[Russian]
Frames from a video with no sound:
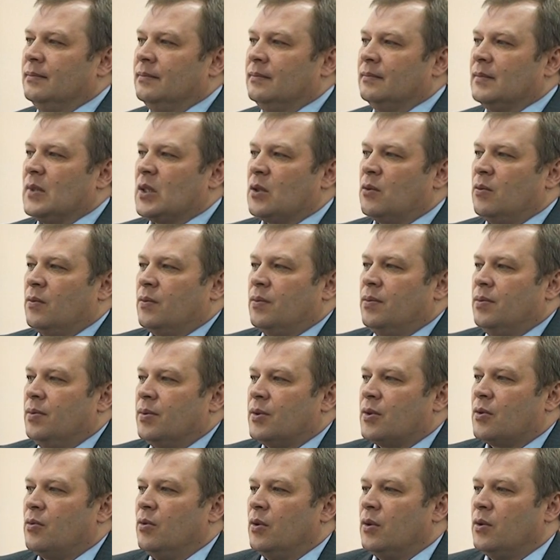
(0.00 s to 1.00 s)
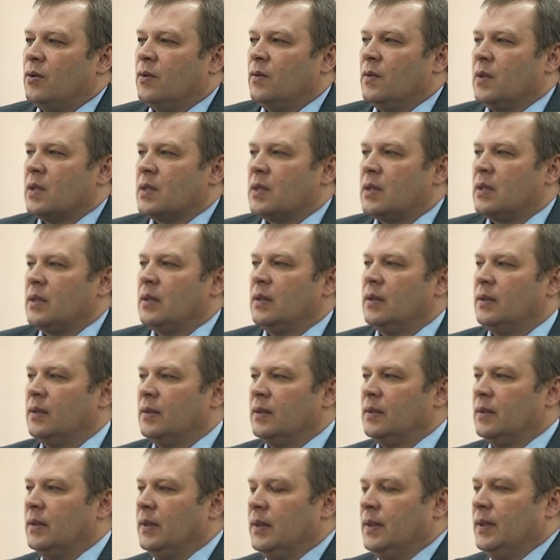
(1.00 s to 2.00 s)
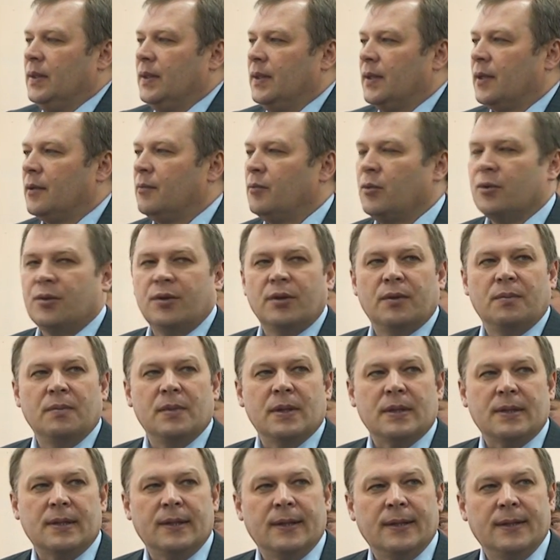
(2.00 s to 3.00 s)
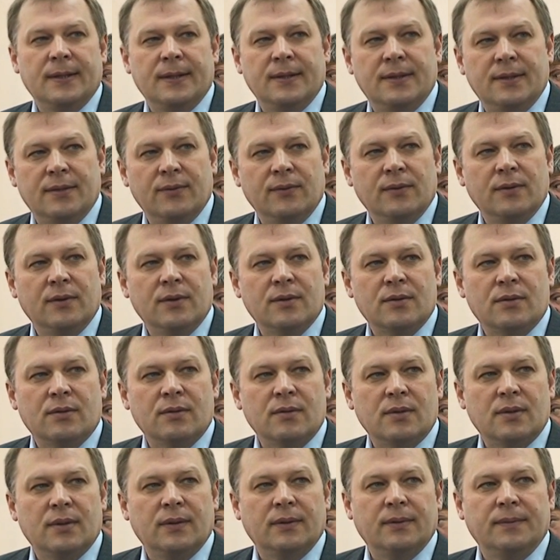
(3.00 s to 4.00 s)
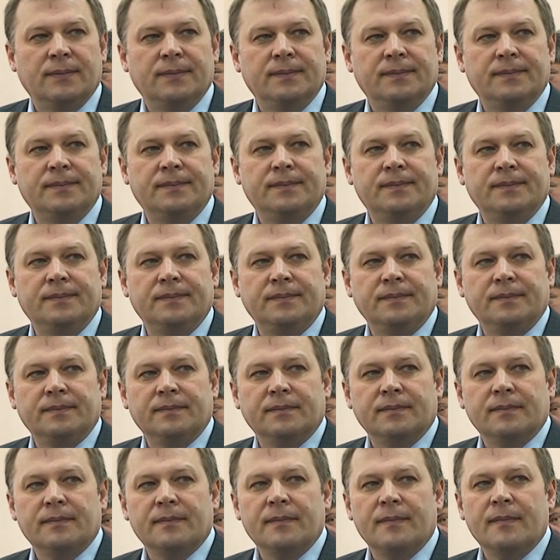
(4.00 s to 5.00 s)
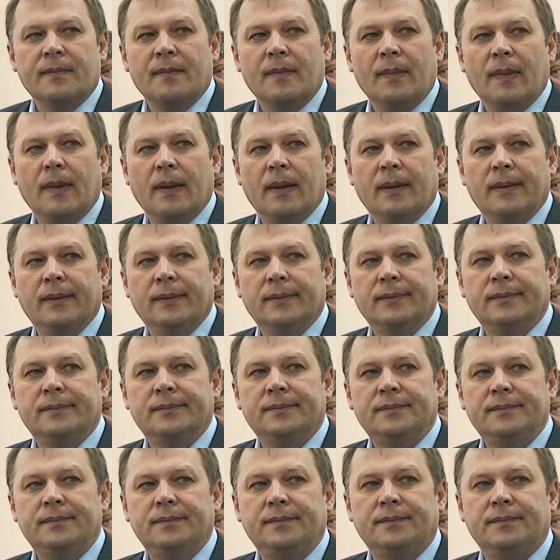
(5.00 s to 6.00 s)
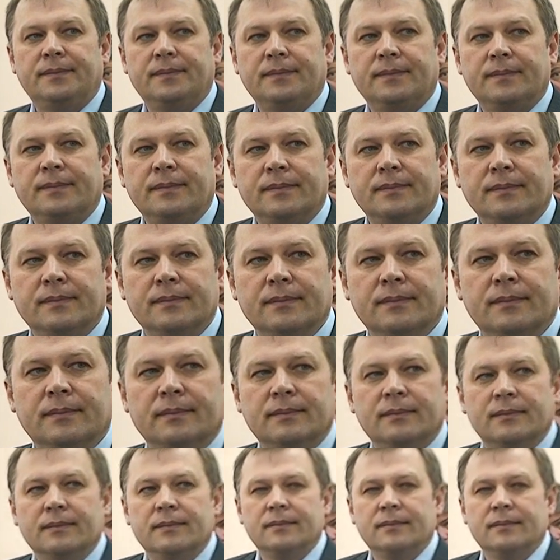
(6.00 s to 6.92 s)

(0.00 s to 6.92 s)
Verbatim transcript: Ну, Сколько у вас э, рабочих мест сегодня? А, рабочих мест у нас сейчас создано 5, планируется создание 15